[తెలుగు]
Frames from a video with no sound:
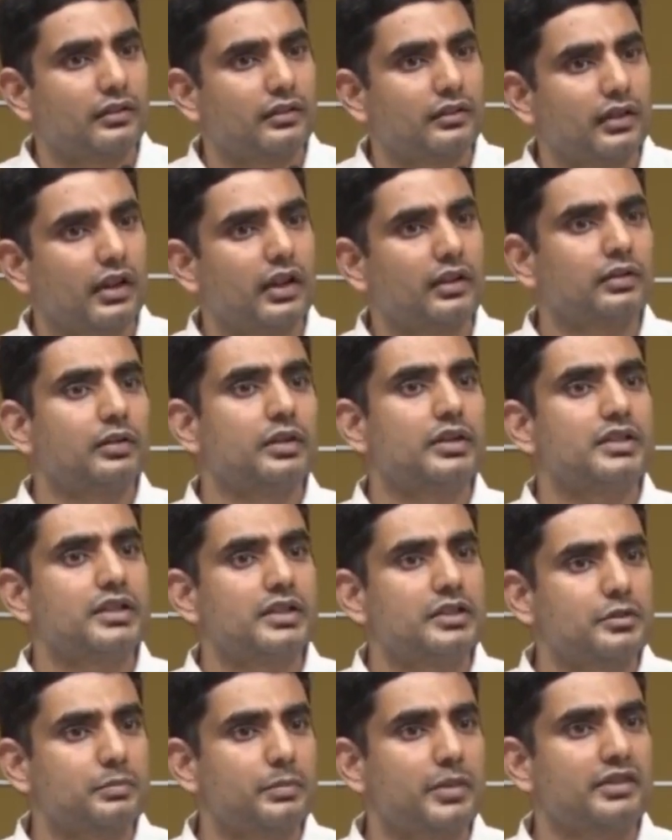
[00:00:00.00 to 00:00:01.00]
దాని గురించి
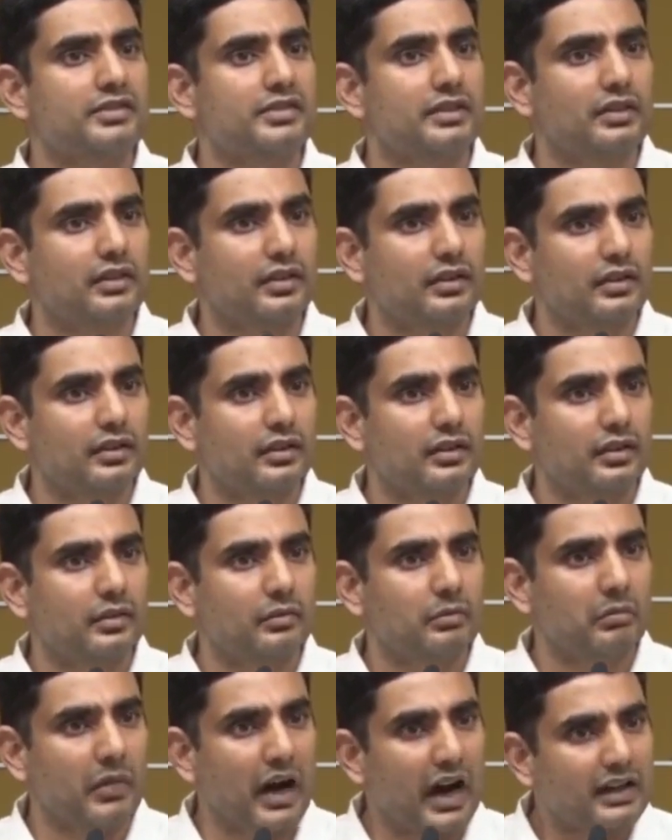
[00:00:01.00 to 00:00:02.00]
ఇచ్చే పరిస్థితి లేదు
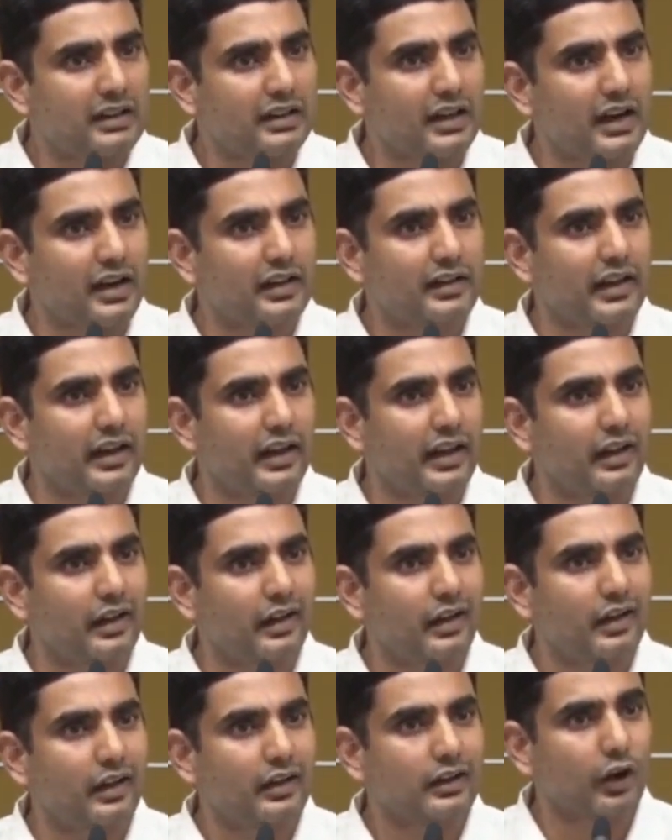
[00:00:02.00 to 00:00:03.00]
మాట్లాడితే
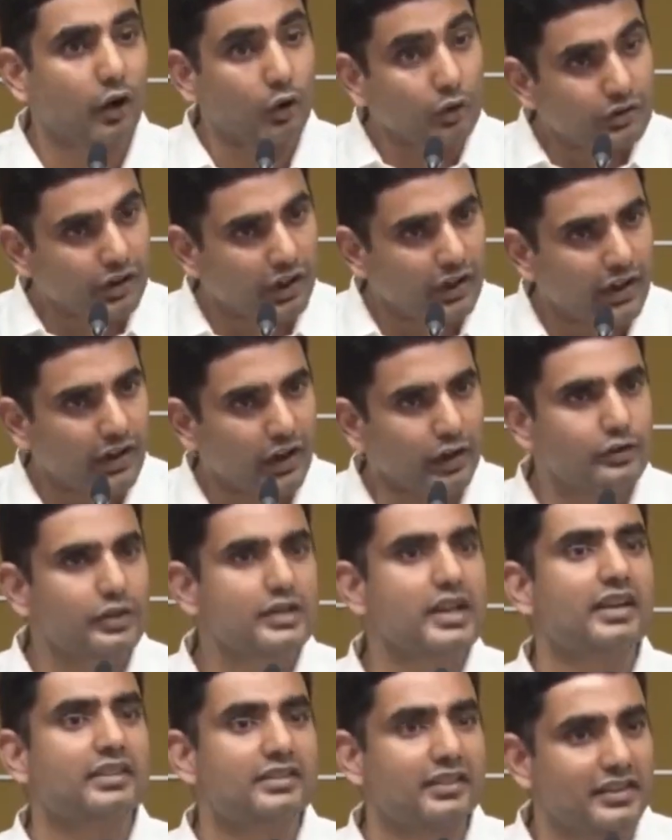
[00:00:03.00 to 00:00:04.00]
కౌన్సిల్ని రద్దు
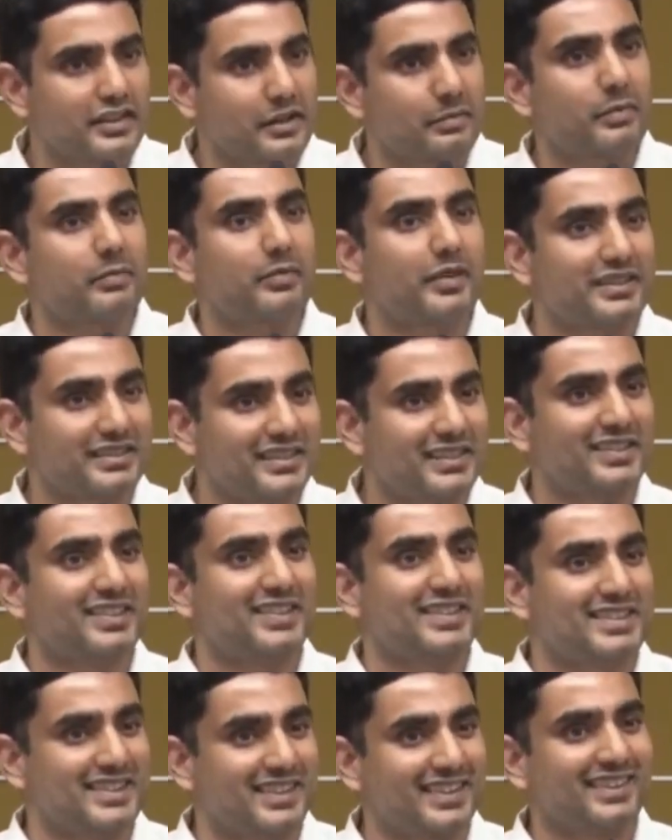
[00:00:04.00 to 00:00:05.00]
చేస్తా అని చెప్పి పరిస్థితికి
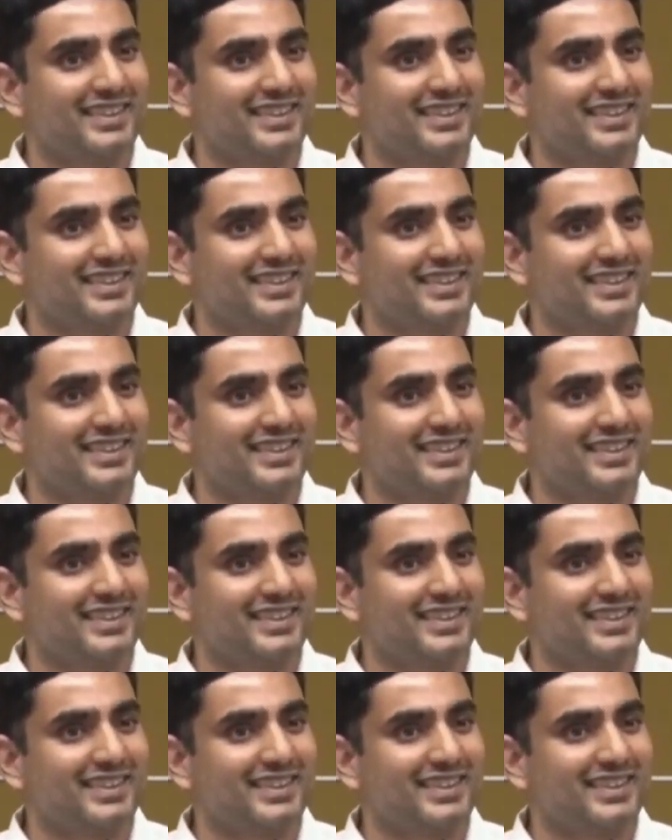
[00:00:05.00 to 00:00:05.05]
వచ్చారు